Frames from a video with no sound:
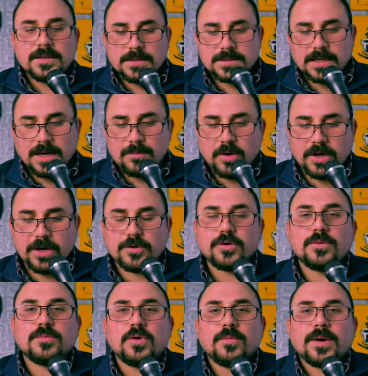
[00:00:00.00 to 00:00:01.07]
السلام
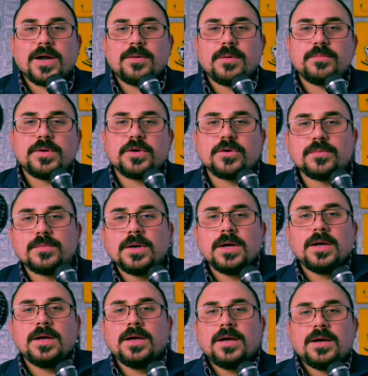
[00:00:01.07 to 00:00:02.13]
عليكم ومرحبا بكم
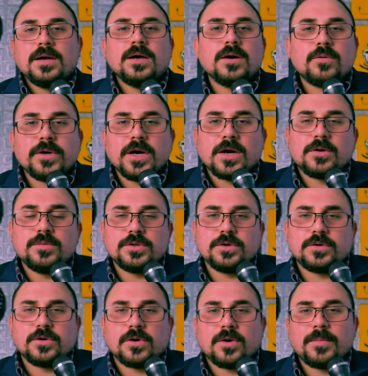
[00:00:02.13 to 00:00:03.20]
آه، وياكم
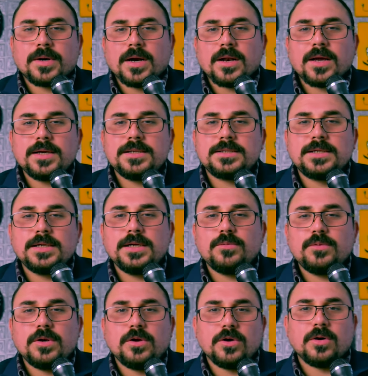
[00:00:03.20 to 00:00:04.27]
الدكتور عمر القيسي
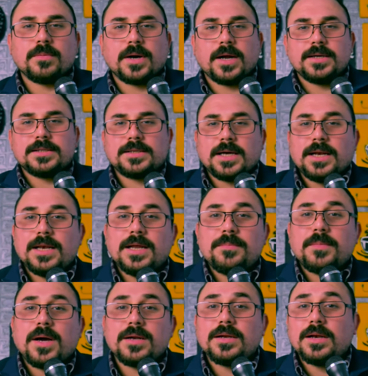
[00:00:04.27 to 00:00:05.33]
واليوم راح
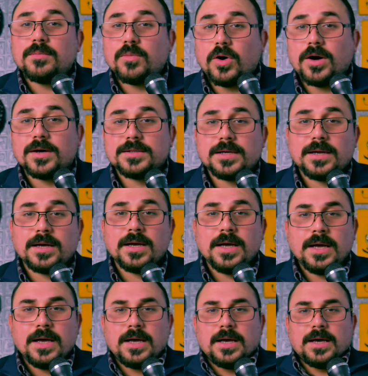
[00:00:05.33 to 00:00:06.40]
نتكلم عن المعادلة
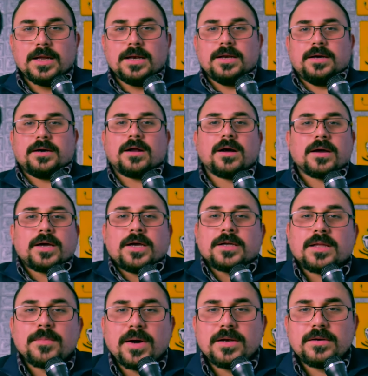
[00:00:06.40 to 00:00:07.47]
العراقية
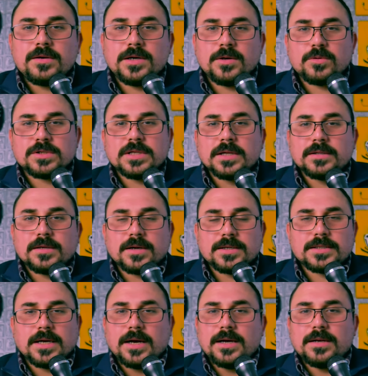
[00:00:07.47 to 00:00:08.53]
طبعا آه، وصلتني
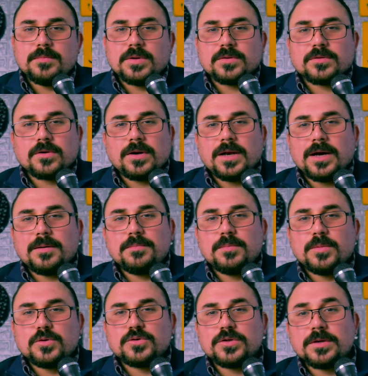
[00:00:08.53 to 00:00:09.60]
رسائل من طلاب
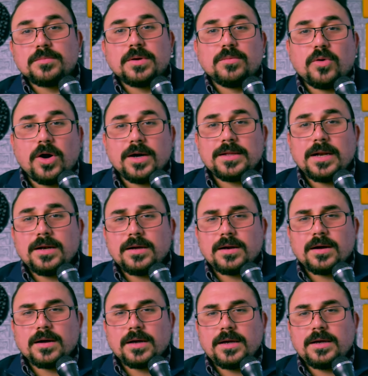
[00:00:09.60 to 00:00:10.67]
موجودين بالمعادلة
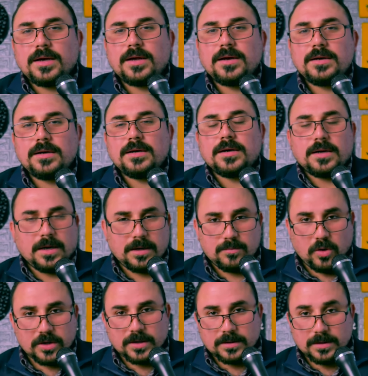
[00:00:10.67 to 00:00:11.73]
العراقية يعني
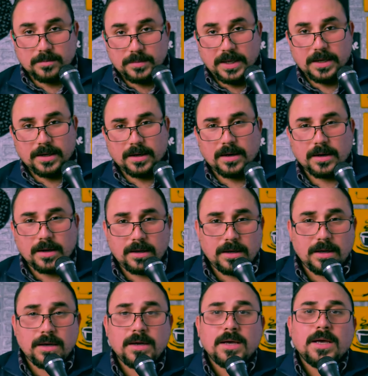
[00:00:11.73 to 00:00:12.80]
المعادلة الطبية
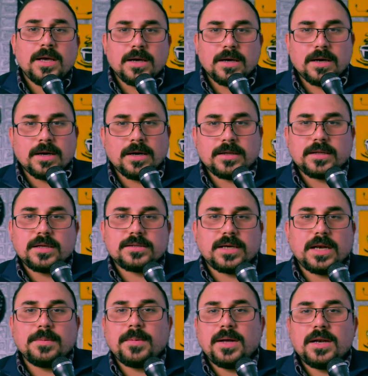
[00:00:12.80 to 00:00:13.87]
العراقية هنا
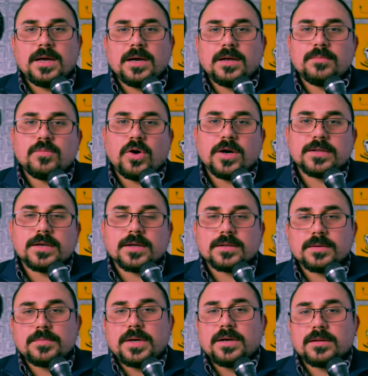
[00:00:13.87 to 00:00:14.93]
أتكلم على المعادلة
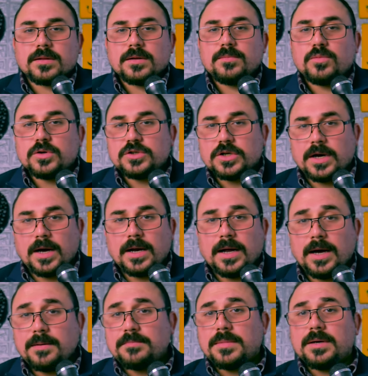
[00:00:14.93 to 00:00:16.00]
الطبية للطب والجراحة
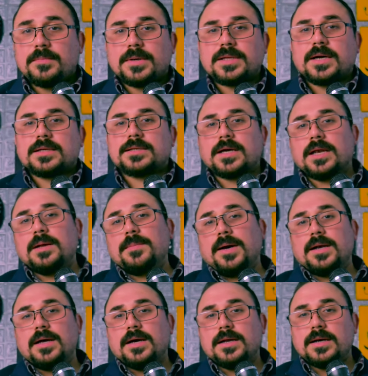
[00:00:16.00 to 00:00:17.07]
العامة مدى أتكلم
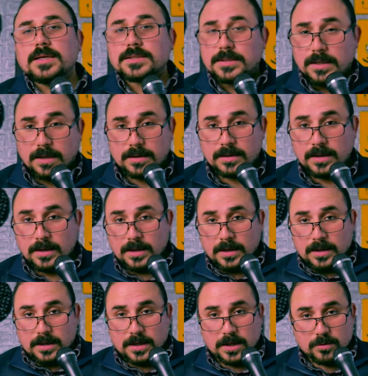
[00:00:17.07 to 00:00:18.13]
على الأسنان
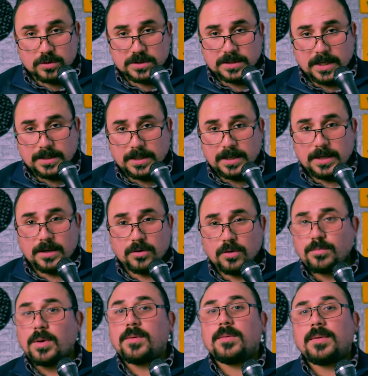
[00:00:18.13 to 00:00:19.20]
آه، والصيدلة
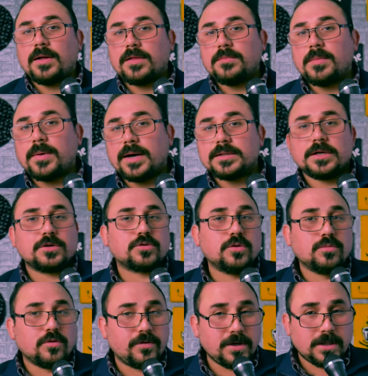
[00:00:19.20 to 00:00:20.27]
ربما بعض المبادئ
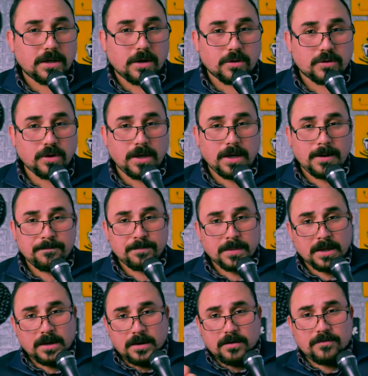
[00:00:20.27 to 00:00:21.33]
تكون مفيدة للكل
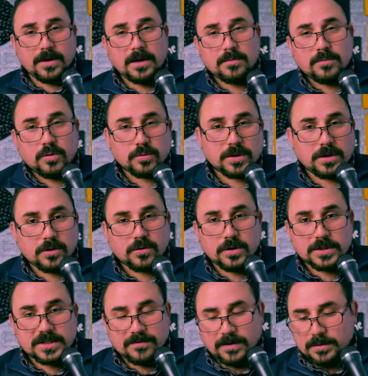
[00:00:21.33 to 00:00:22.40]
فممكن الكل
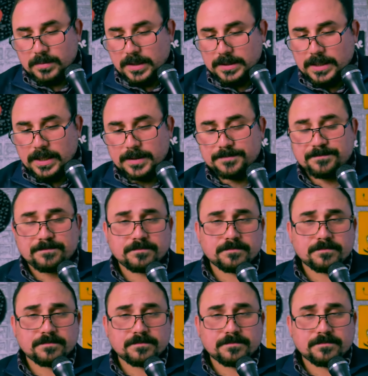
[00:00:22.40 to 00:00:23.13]
يستفاد من عندها